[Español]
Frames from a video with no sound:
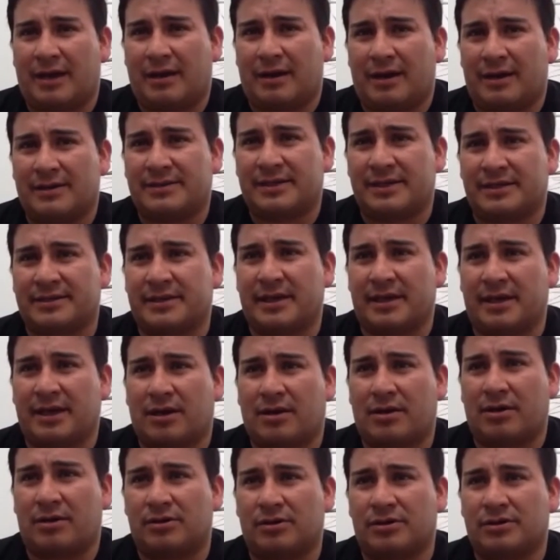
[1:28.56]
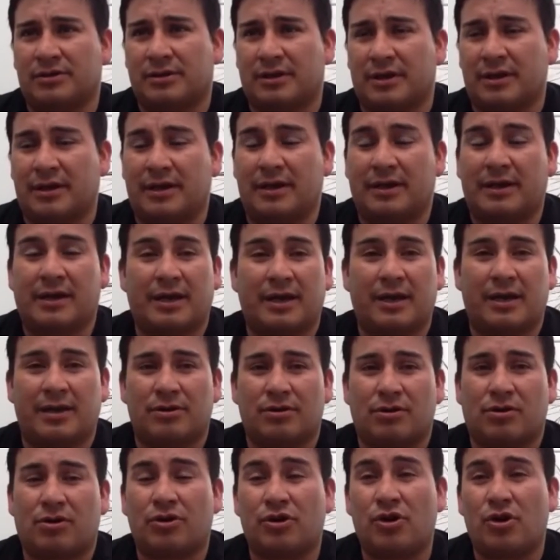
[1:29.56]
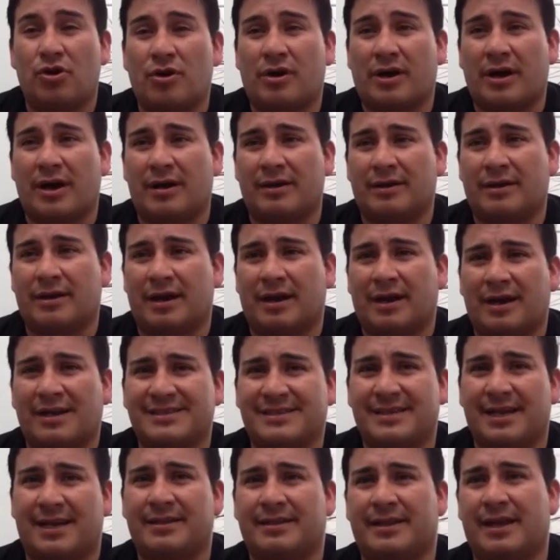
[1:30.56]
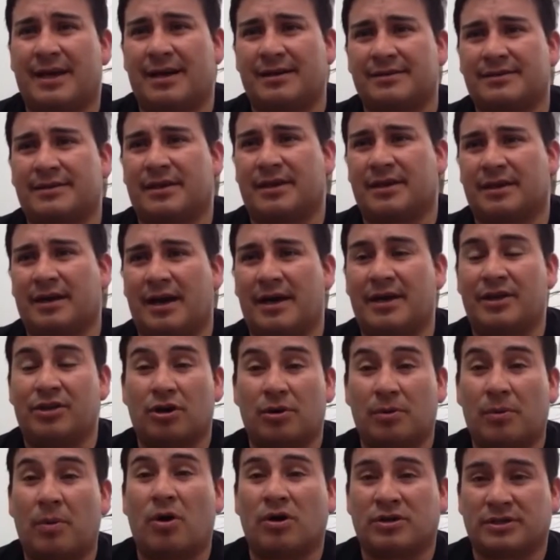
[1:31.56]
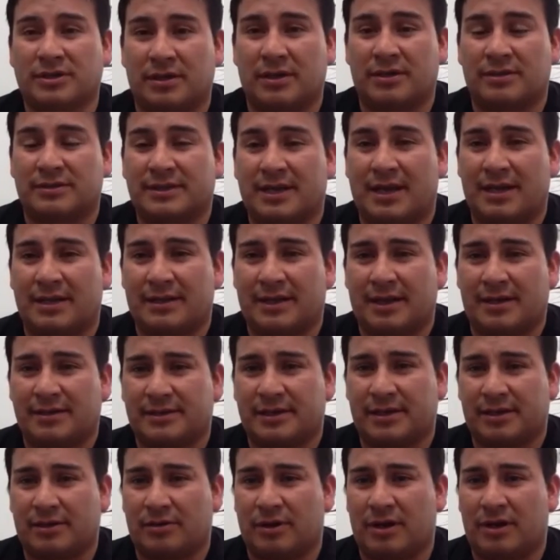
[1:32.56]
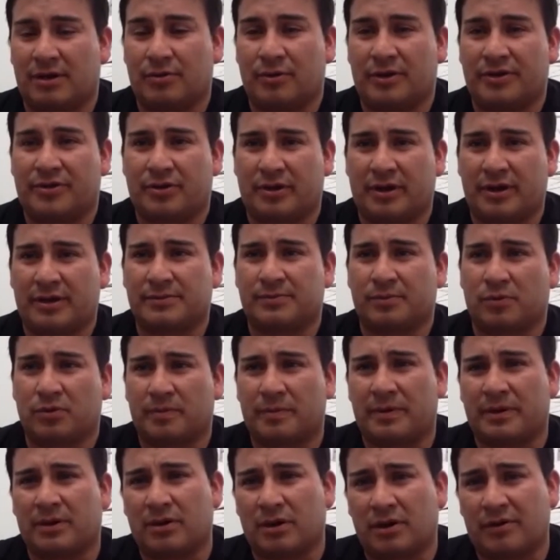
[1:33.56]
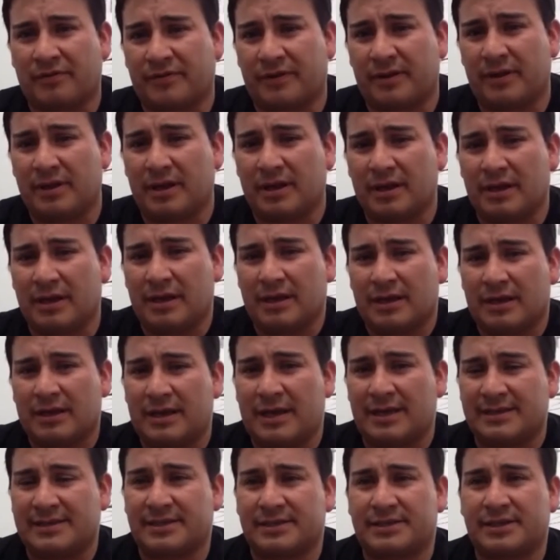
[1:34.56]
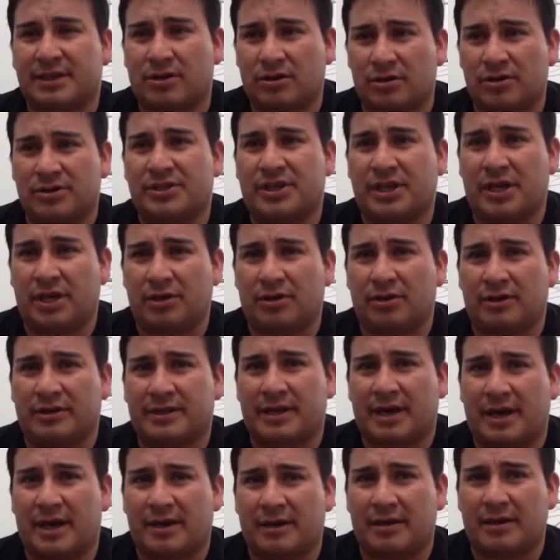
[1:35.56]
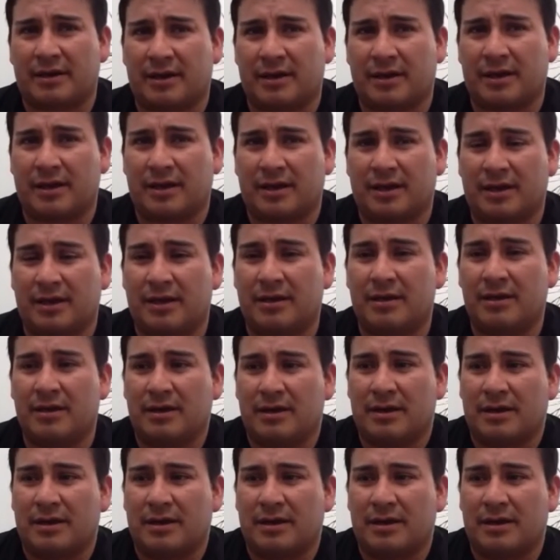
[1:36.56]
hacerse eh, eh, que nos conozcan, que acá en Salta, ¿sí? hay dos box en Salta, el nuestro es Bullpen Trophy, y hacerse conocido, estar eh,